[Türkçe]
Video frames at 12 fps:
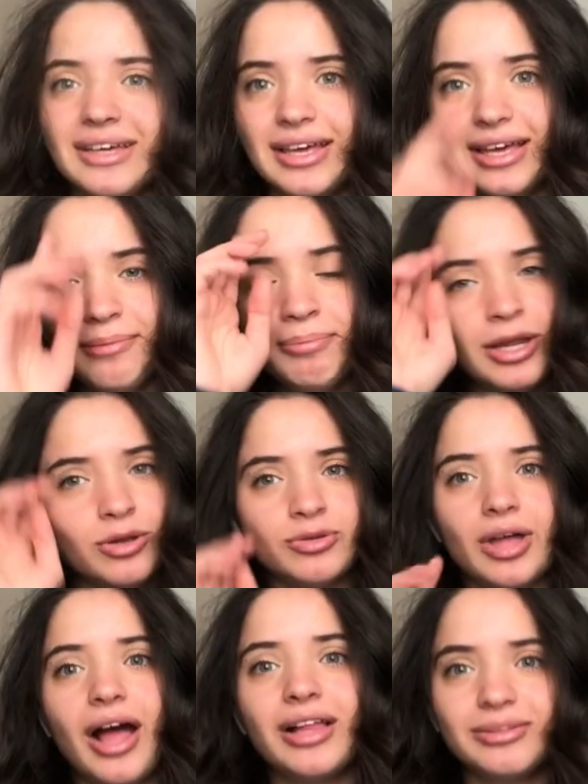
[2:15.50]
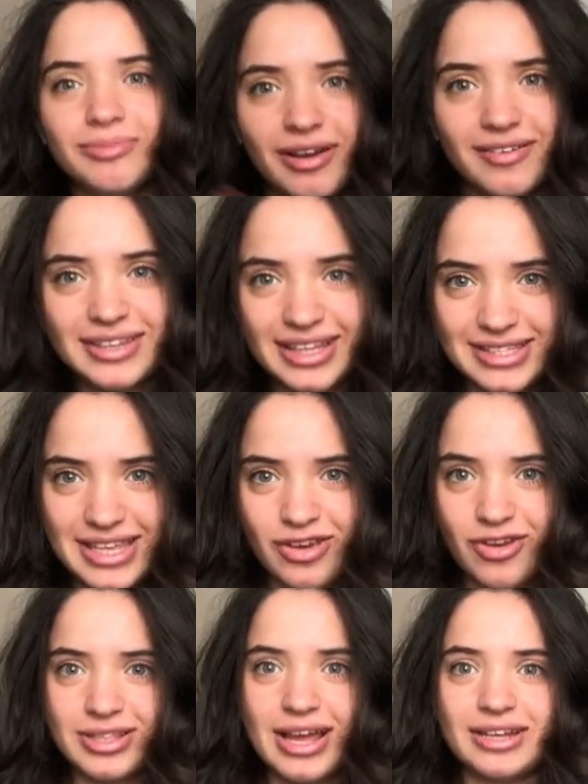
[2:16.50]
ee, ben onu aldım Hava teyzeye
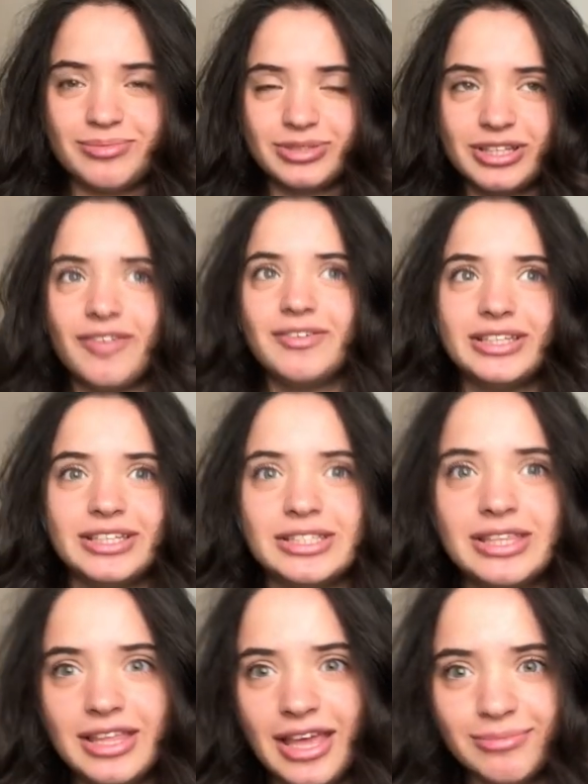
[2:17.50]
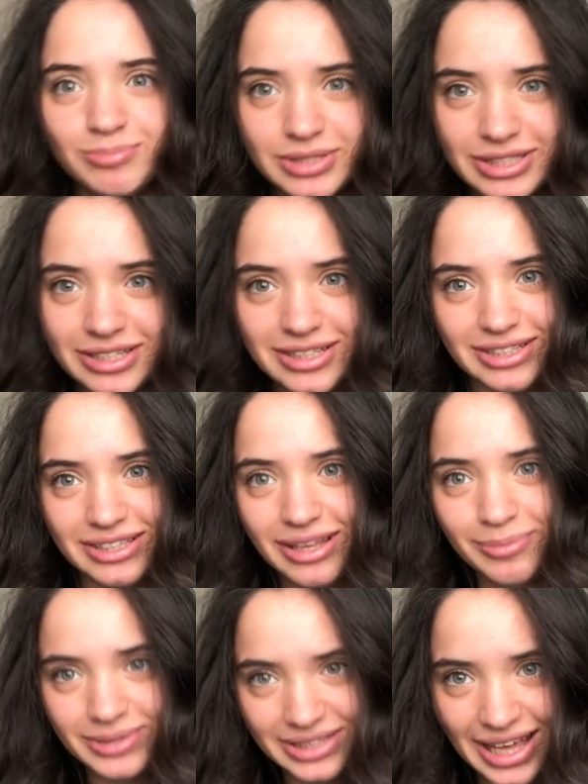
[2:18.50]
gönderdim. İşte Hava teyze de 70 yaşında
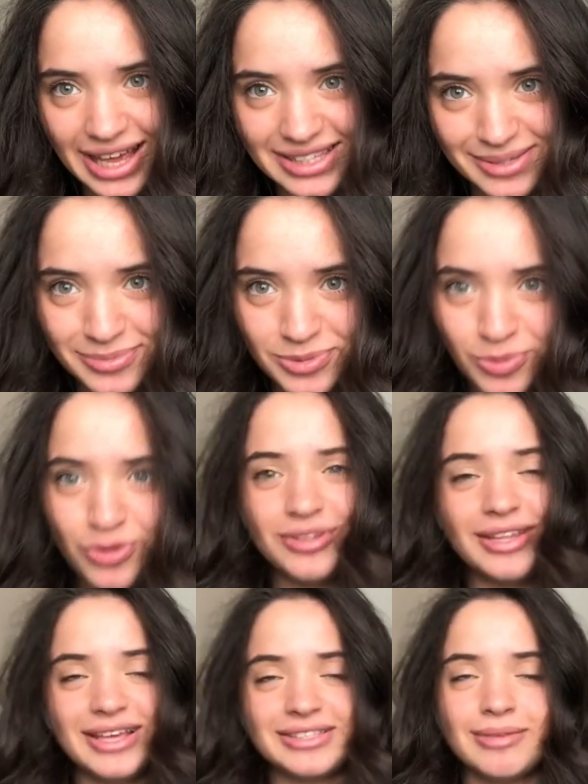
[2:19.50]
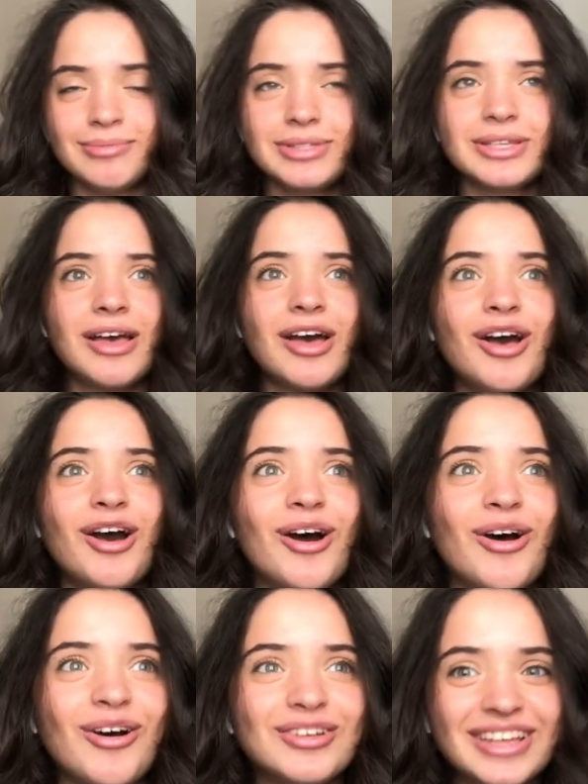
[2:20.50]
bir teyzemiz, büyük teyzemiz.
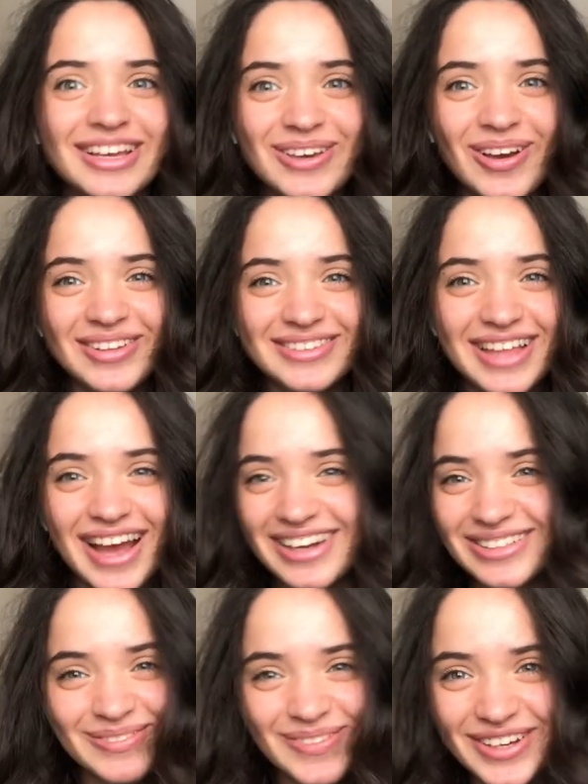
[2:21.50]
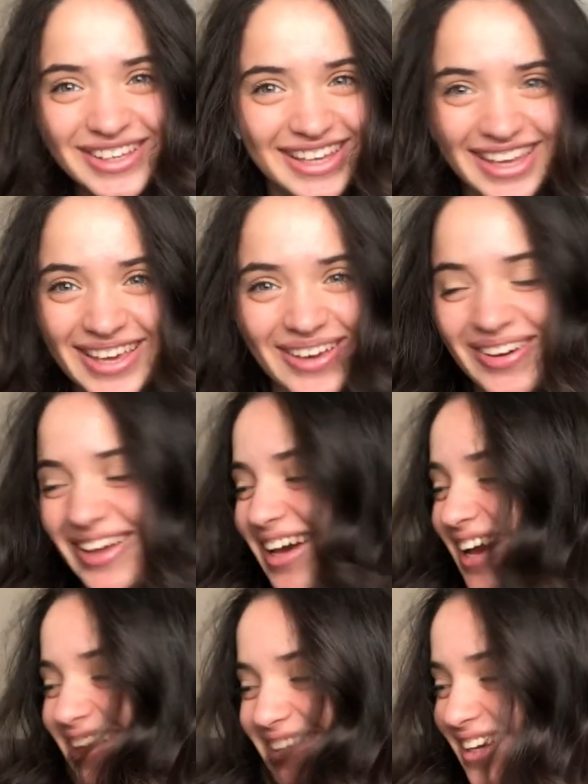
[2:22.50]
Ona gönderdim, o giyiyor
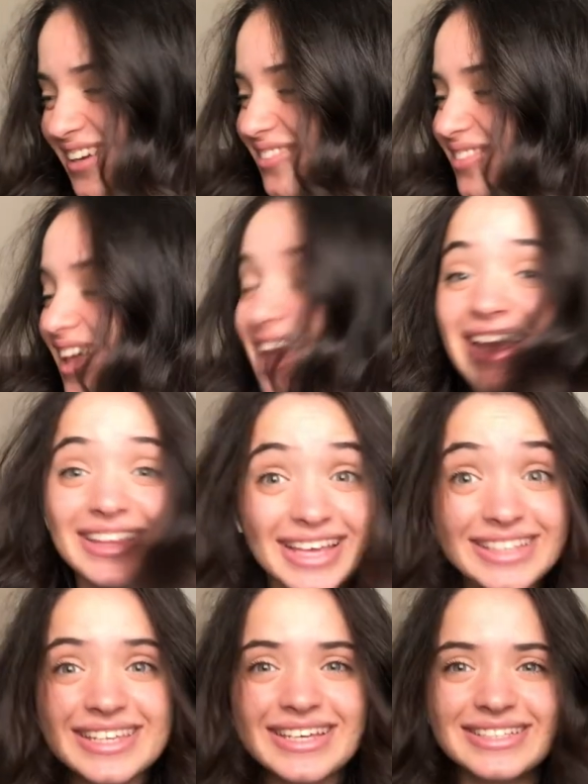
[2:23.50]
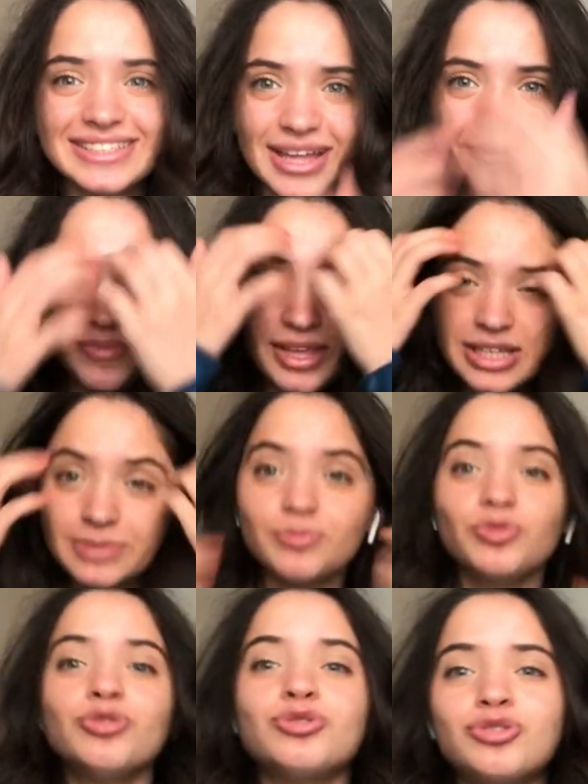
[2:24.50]
yani. Neyse işte, şimdi
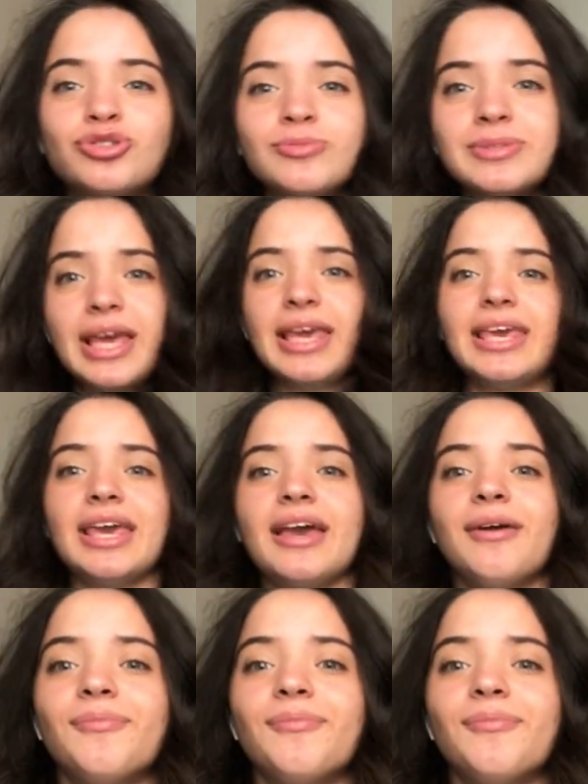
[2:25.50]
bu üstümdeki,